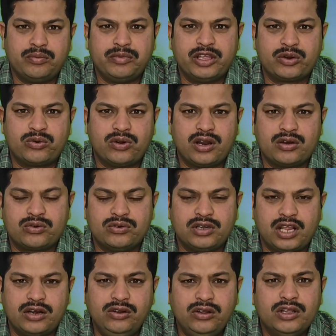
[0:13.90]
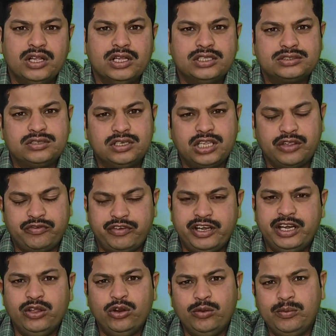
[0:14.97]
కూడా మీరు కూడా అనుకుంటారు సో ఈ
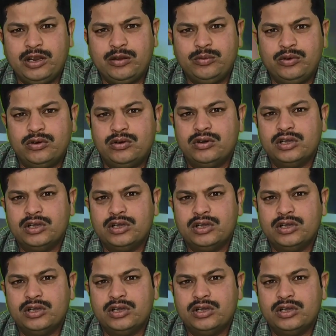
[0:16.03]
వీడియోలో మనము